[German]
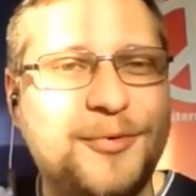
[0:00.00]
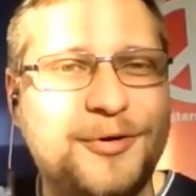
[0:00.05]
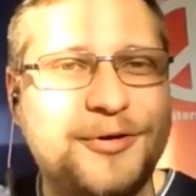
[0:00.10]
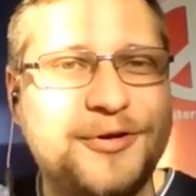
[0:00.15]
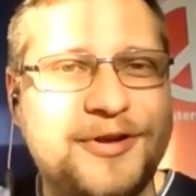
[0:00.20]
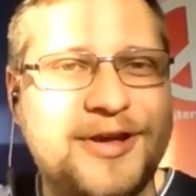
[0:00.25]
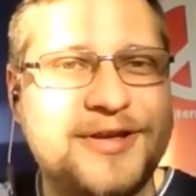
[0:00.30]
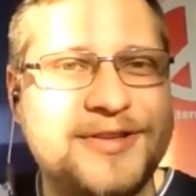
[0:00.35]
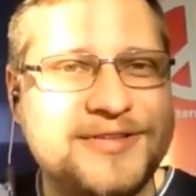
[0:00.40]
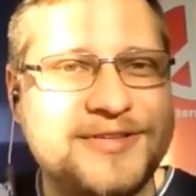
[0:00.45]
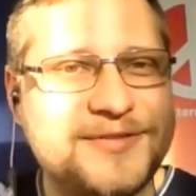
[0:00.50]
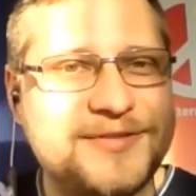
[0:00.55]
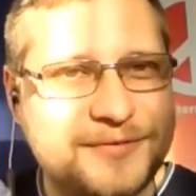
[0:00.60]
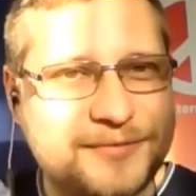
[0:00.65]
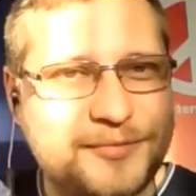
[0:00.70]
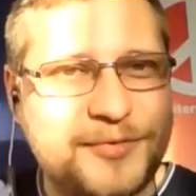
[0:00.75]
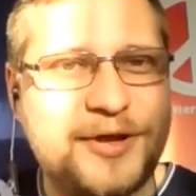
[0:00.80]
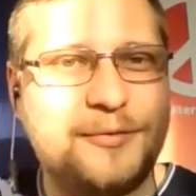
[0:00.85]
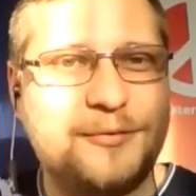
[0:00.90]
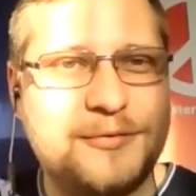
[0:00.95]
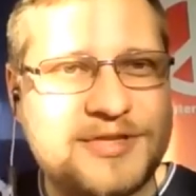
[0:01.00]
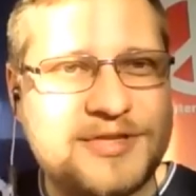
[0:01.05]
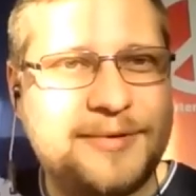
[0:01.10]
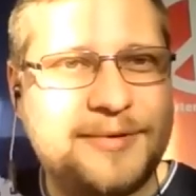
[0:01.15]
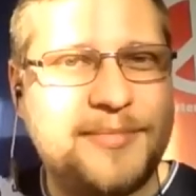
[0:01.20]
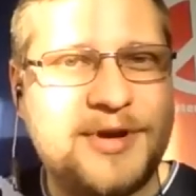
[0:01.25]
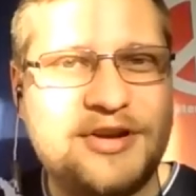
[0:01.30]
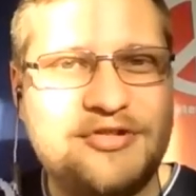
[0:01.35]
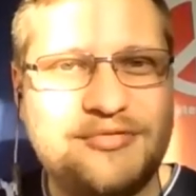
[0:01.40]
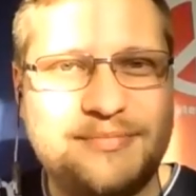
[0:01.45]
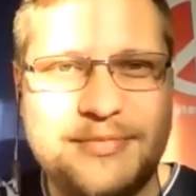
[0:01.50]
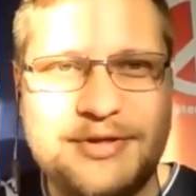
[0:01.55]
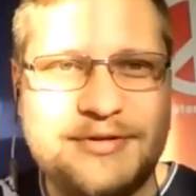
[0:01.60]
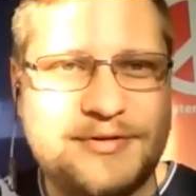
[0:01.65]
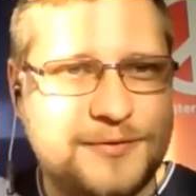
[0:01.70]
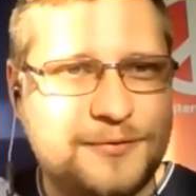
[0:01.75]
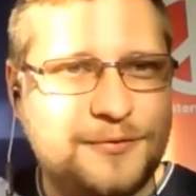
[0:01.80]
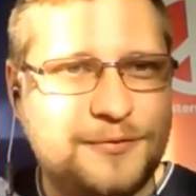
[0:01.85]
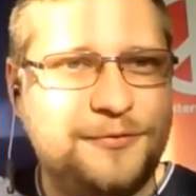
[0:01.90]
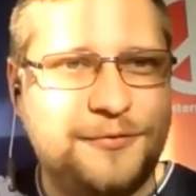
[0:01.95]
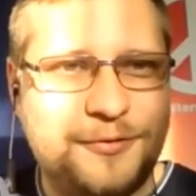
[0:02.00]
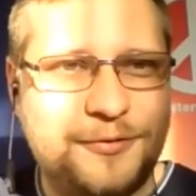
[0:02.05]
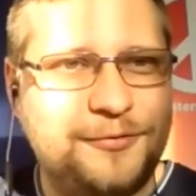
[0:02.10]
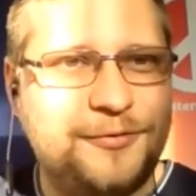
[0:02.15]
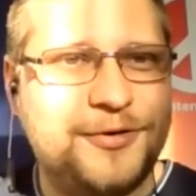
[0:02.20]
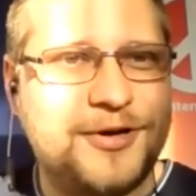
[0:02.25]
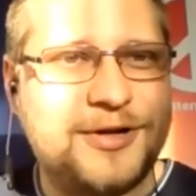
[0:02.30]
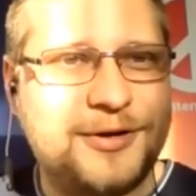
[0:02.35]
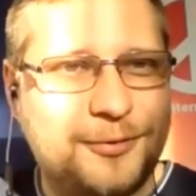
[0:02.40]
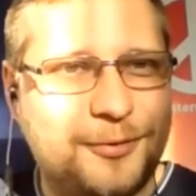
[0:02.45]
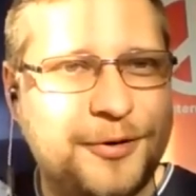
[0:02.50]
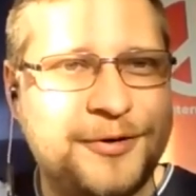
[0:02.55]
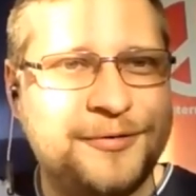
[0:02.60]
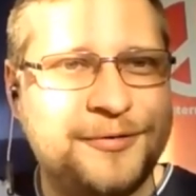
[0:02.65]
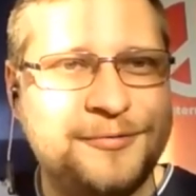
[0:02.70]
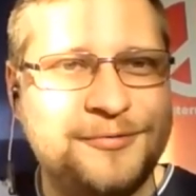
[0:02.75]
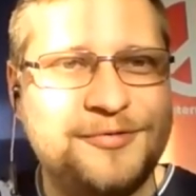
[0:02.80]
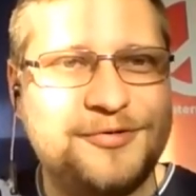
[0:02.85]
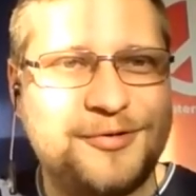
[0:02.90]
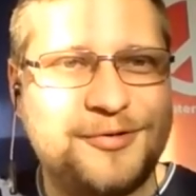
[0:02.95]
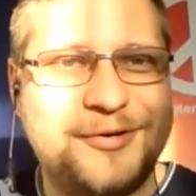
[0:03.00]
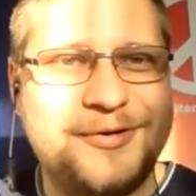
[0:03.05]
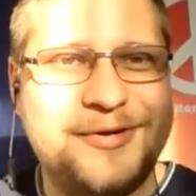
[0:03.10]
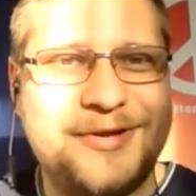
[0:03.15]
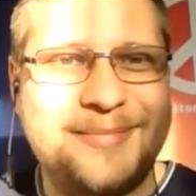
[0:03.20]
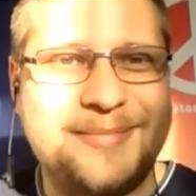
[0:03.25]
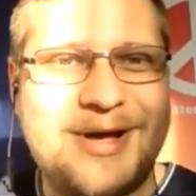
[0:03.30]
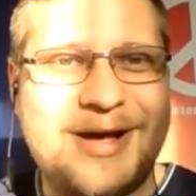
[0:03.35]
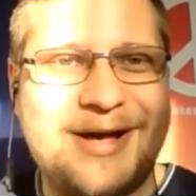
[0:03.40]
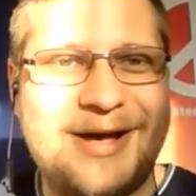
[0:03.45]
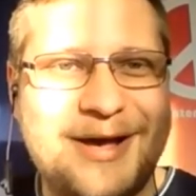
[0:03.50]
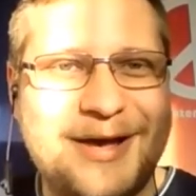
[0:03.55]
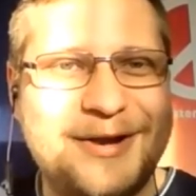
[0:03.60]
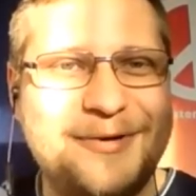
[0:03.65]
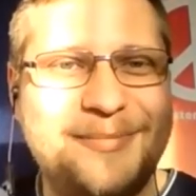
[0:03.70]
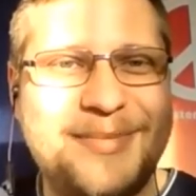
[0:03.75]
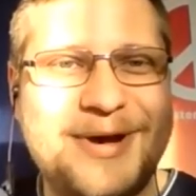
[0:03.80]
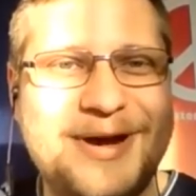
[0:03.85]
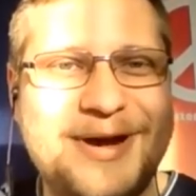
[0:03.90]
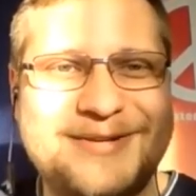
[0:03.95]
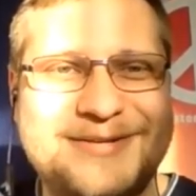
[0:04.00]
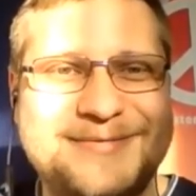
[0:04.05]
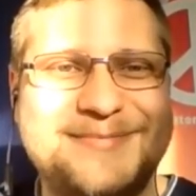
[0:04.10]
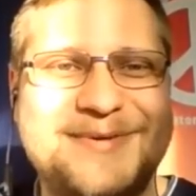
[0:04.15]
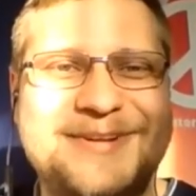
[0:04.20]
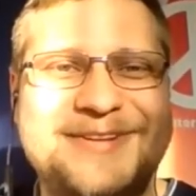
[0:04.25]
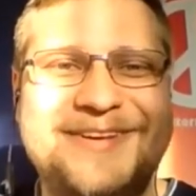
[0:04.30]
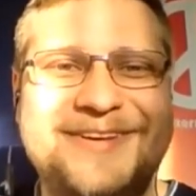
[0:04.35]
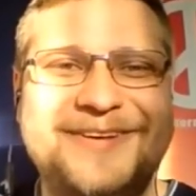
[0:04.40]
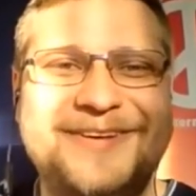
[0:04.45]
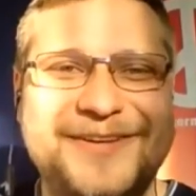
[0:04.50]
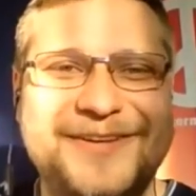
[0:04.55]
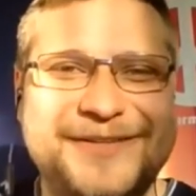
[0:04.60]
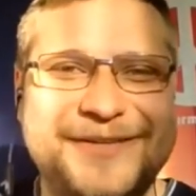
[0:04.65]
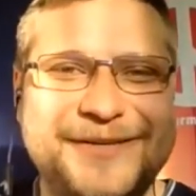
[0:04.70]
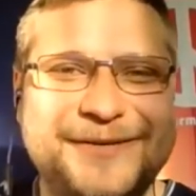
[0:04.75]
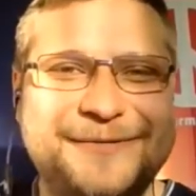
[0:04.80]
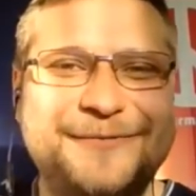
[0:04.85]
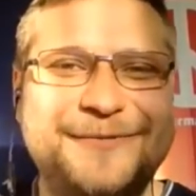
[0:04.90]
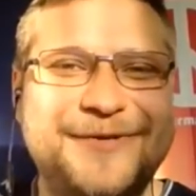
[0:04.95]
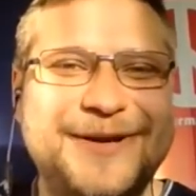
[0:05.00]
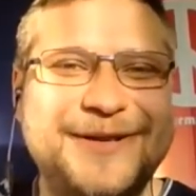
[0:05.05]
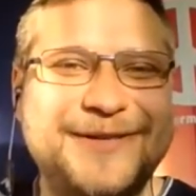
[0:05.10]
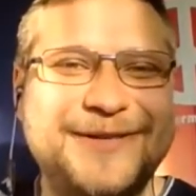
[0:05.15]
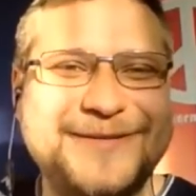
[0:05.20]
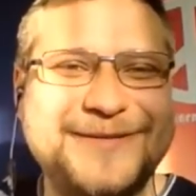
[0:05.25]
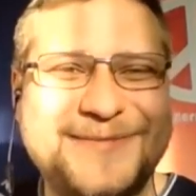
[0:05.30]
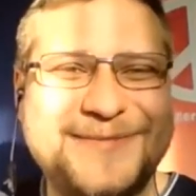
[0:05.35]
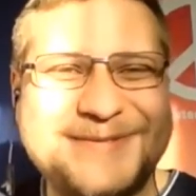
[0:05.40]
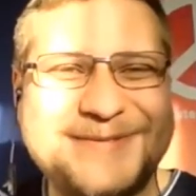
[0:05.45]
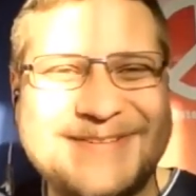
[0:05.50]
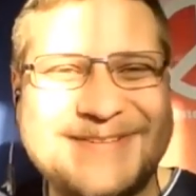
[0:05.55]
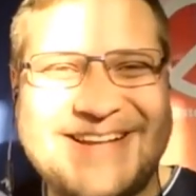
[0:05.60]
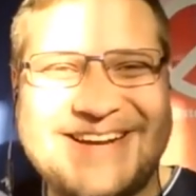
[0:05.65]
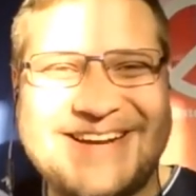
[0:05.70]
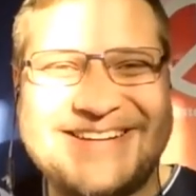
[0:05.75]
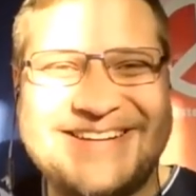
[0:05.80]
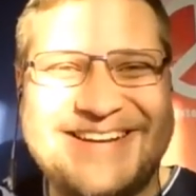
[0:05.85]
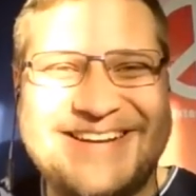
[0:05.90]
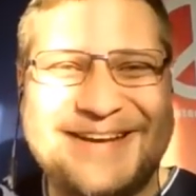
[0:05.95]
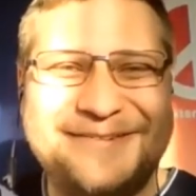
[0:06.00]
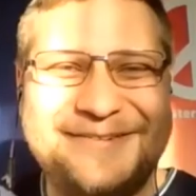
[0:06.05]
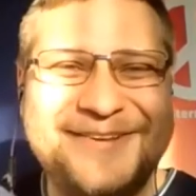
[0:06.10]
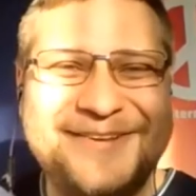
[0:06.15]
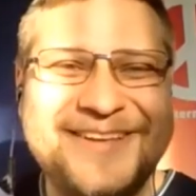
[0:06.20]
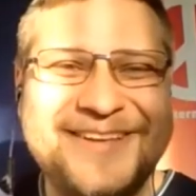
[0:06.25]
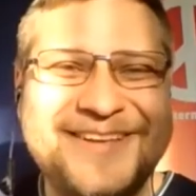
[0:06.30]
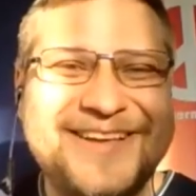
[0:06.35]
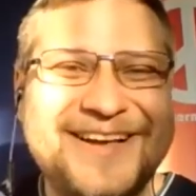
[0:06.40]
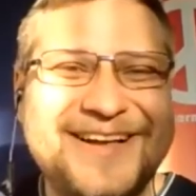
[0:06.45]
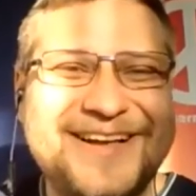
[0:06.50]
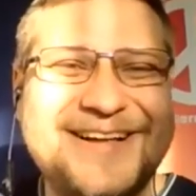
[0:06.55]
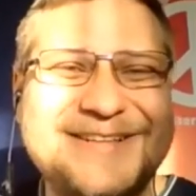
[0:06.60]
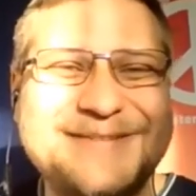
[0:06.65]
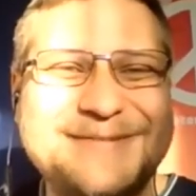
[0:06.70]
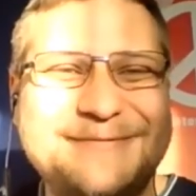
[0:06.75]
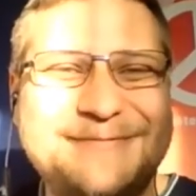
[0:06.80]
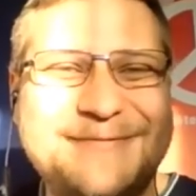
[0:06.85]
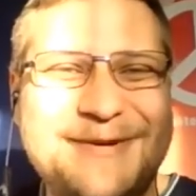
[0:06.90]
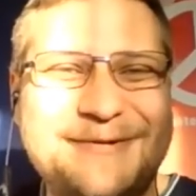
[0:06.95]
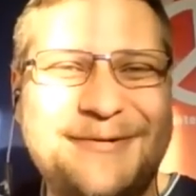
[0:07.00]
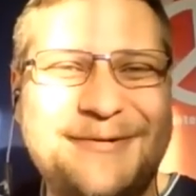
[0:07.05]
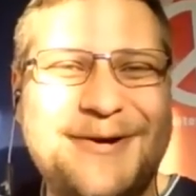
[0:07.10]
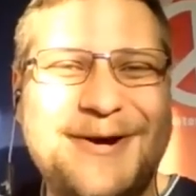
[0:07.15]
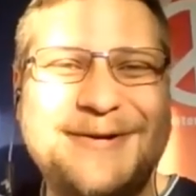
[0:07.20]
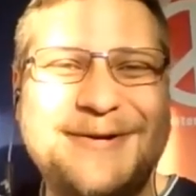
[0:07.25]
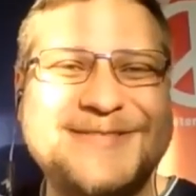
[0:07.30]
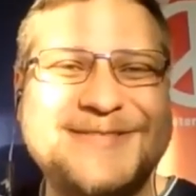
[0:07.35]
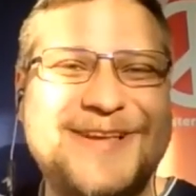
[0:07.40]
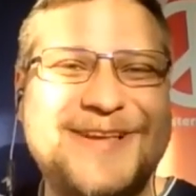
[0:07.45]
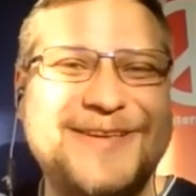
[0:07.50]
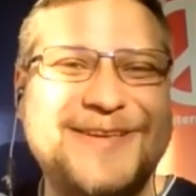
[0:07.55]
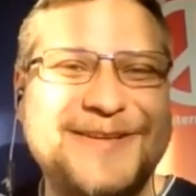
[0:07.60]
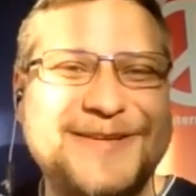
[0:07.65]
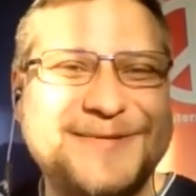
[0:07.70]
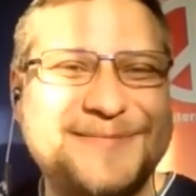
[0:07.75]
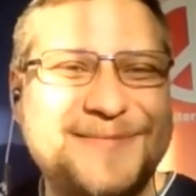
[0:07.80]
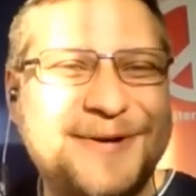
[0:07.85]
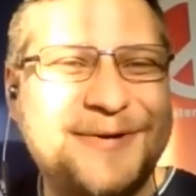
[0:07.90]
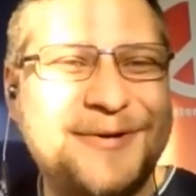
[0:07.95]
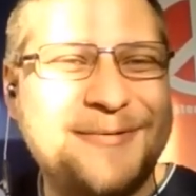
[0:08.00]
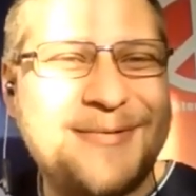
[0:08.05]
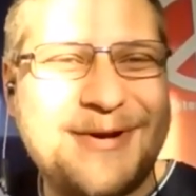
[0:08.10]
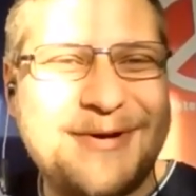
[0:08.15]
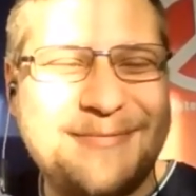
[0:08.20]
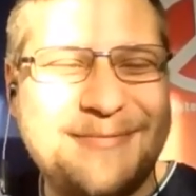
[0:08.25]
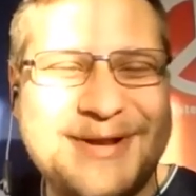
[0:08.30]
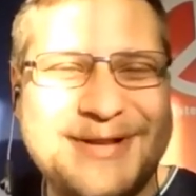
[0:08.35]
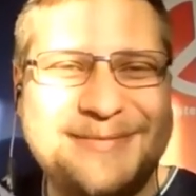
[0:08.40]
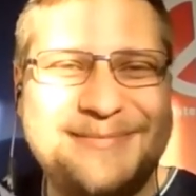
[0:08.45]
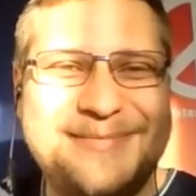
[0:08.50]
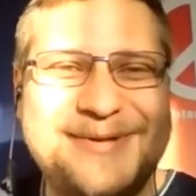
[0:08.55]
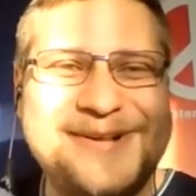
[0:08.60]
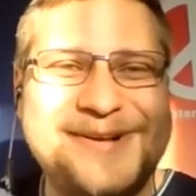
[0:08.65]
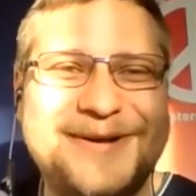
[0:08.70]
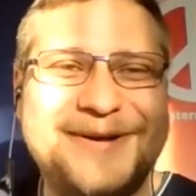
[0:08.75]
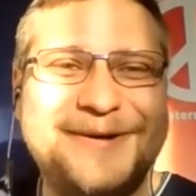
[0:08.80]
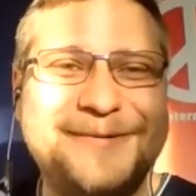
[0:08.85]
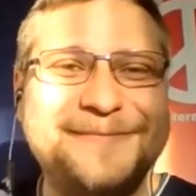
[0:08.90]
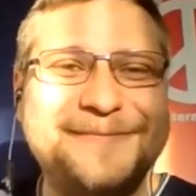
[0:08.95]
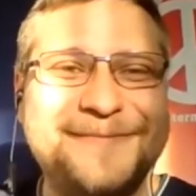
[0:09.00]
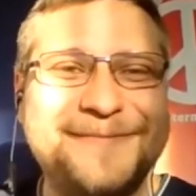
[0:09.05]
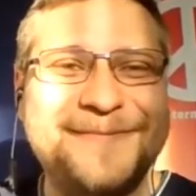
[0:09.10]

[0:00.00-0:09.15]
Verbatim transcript: Und da ist der Ostermarsch mit so 500 Leuten schon immer eine Bank. Das macht ihr richtig gut, wenn ich das mal so sagen darf. Also wir freuen uns da jedes Mal drüber, über die Bilder.